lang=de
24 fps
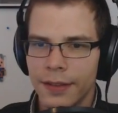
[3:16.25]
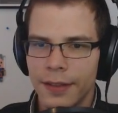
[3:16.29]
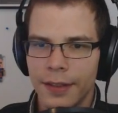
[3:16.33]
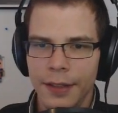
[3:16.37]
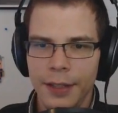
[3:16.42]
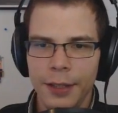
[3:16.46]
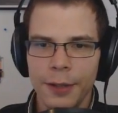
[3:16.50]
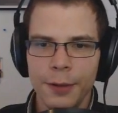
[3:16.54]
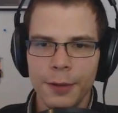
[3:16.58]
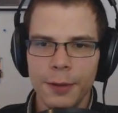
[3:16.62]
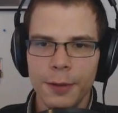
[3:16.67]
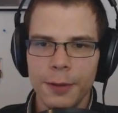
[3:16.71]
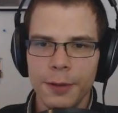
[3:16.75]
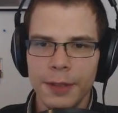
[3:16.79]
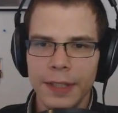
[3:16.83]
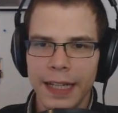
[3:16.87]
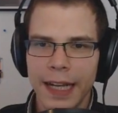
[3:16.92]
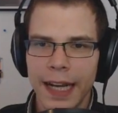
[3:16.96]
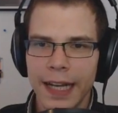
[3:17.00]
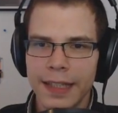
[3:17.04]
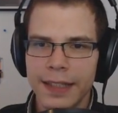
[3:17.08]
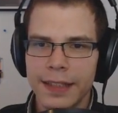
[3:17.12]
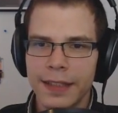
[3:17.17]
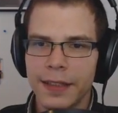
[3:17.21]
Juhu, eine
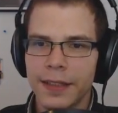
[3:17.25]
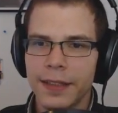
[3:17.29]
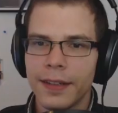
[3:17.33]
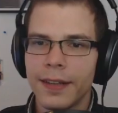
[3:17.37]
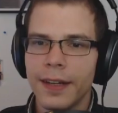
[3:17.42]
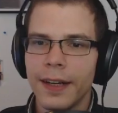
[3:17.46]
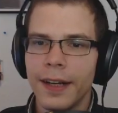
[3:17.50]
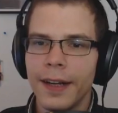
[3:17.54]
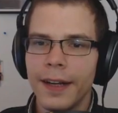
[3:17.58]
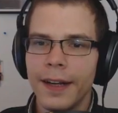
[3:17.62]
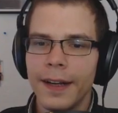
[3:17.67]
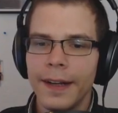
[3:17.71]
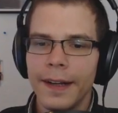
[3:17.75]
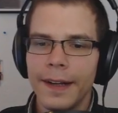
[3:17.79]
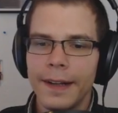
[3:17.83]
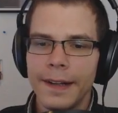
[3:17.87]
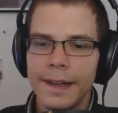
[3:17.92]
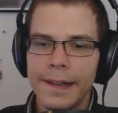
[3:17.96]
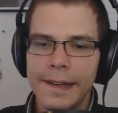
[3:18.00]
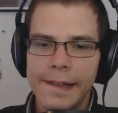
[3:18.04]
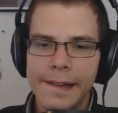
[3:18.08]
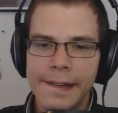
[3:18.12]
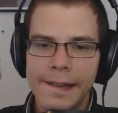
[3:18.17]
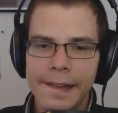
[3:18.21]
Katze.
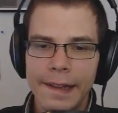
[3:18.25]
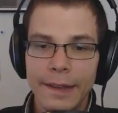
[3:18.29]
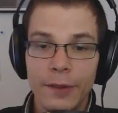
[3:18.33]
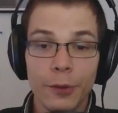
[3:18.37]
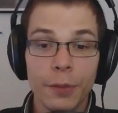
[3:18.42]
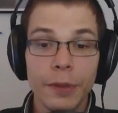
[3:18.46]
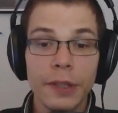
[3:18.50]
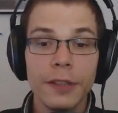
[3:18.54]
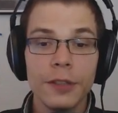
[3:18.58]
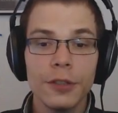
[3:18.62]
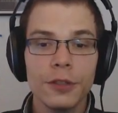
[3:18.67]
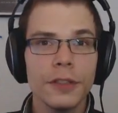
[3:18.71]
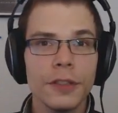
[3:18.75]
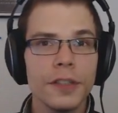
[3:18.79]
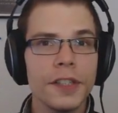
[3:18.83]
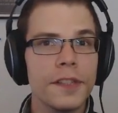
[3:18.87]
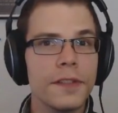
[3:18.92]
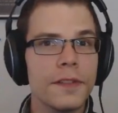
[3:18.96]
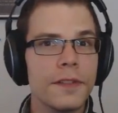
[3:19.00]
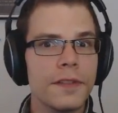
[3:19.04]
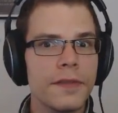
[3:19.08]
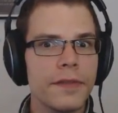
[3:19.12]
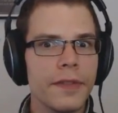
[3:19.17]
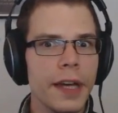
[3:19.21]
Äh, ist übrigens schon
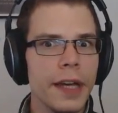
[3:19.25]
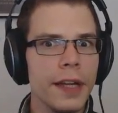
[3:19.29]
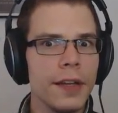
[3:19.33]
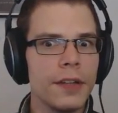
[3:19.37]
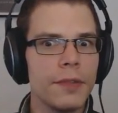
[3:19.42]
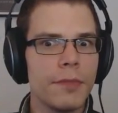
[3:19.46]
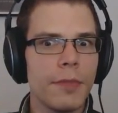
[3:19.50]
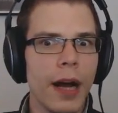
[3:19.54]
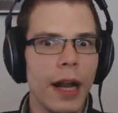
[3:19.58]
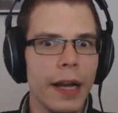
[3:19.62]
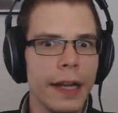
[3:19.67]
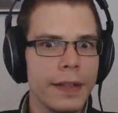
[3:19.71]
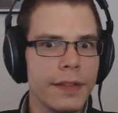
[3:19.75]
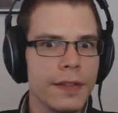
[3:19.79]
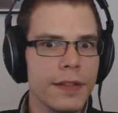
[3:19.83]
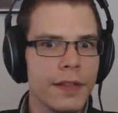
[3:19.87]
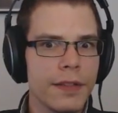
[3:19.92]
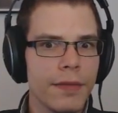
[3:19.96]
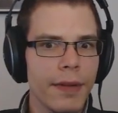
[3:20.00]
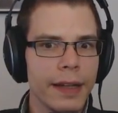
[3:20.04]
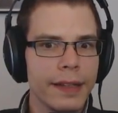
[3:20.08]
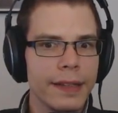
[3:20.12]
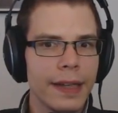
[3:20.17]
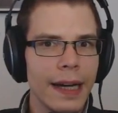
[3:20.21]
das zweite Mal jetzt in
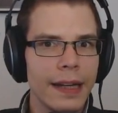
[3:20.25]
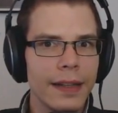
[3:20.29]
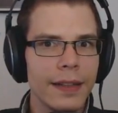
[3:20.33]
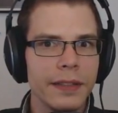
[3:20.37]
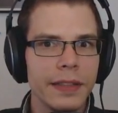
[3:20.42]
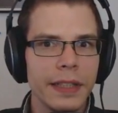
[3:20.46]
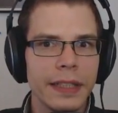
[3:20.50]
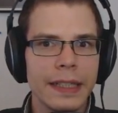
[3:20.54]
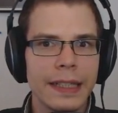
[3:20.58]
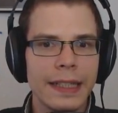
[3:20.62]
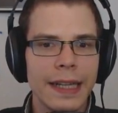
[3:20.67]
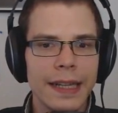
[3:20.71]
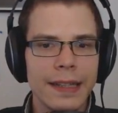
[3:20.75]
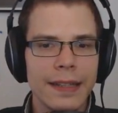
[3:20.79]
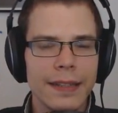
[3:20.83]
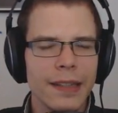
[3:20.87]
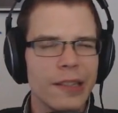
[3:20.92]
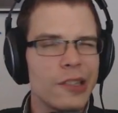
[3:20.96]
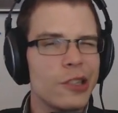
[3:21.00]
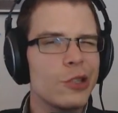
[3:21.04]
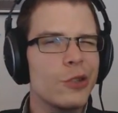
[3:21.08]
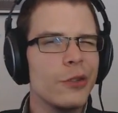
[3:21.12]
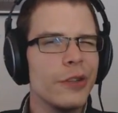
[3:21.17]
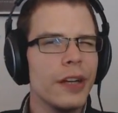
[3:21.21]
zwei Tagen, dass ich eine Katze
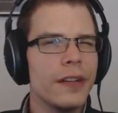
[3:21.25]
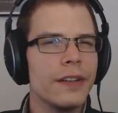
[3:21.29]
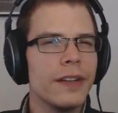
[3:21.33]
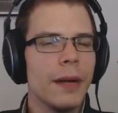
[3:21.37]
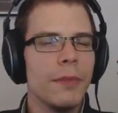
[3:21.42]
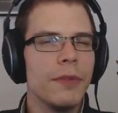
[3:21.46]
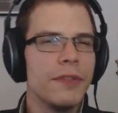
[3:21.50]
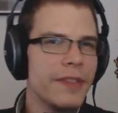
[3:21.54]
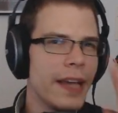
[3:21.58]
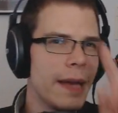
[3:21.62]
gesteuert habe.